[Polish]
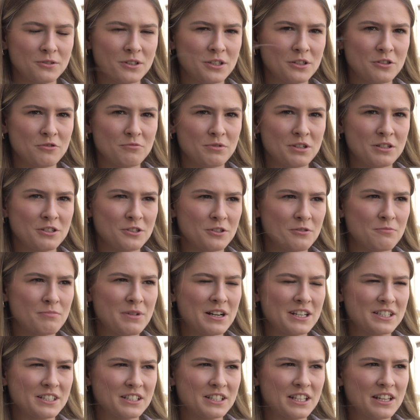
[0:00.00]
Tutaj już mi się coś
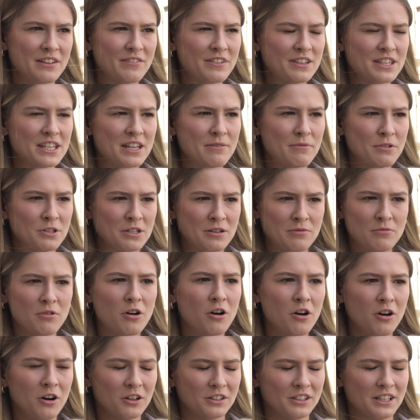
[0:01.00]
marzy, nawet nie na całą
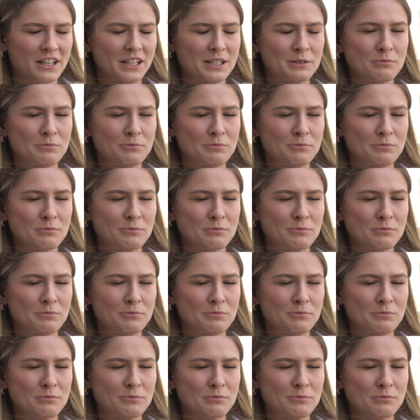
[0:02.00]
ochotę,